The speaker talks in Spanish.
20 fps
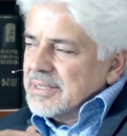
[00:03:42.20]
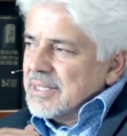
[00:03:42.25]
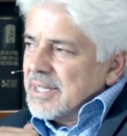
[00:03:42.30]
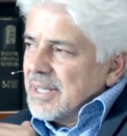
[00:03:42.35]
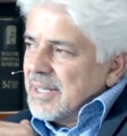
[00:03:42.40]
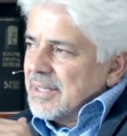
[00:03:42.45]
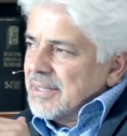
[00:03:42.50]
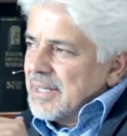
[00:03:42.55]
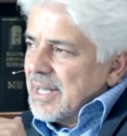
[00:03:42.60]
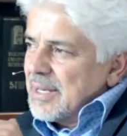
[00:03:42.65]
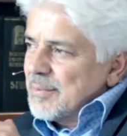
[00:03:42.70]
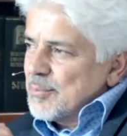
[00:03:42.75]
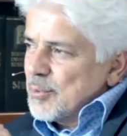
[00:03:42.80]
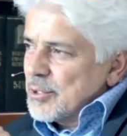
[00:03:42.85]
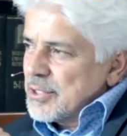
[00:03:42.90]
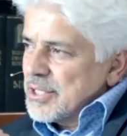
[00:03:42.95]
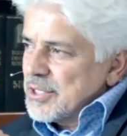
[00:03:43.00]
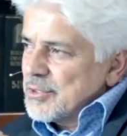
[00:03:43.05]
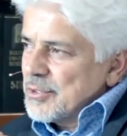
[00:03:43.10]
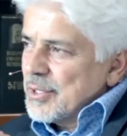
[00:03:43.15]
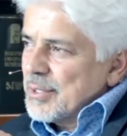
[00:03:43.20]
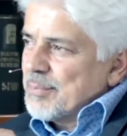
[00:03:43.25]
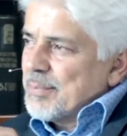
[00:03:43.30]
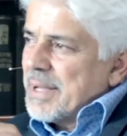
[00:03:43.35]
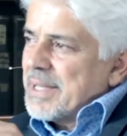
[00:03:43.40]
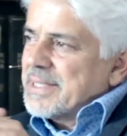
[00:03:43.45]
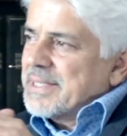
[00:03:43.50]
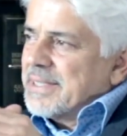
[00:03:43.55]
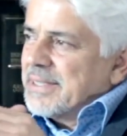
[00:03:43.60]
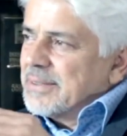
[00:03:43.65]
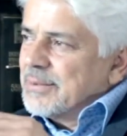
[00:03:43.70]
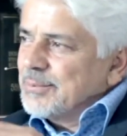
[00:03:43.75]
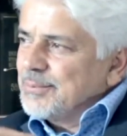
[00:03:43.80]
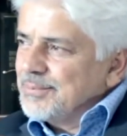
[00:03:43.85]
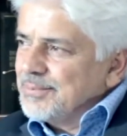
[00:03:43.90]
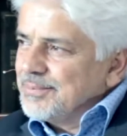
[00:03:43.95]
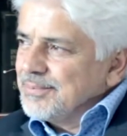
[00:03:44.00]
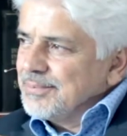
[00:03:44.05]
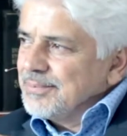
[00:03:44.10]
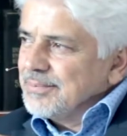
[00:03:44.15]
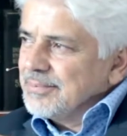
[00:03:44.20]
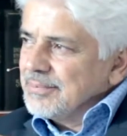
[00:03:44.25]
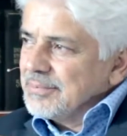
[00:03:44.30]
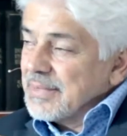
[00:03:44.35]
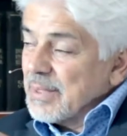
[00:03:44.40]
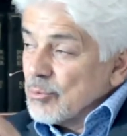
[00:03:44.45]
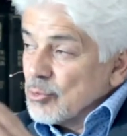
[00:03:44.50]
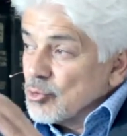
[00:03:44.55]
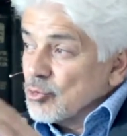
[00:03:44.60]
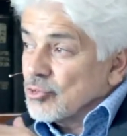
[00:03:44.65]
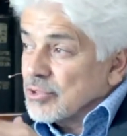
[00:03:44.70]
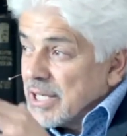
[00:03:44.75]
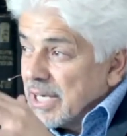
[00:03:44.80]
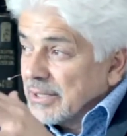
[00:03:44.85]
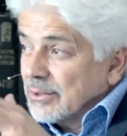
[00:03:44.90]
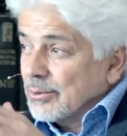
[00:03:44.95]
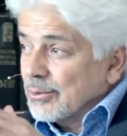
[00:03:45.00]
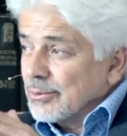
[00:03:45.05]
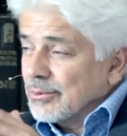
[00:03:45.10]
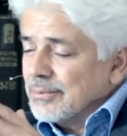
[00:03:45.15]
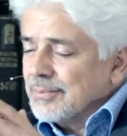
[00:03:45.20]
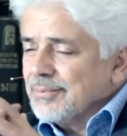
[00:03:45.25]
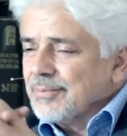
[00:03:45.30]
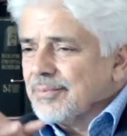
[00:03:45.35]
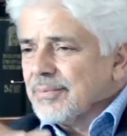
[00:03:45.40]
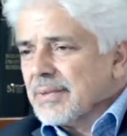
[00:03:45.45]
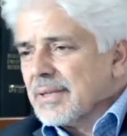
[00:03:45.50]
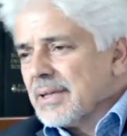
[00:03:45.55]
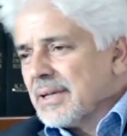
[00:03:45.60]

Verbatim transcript: Se da el proceso de paz. Demos un salto, ¿no?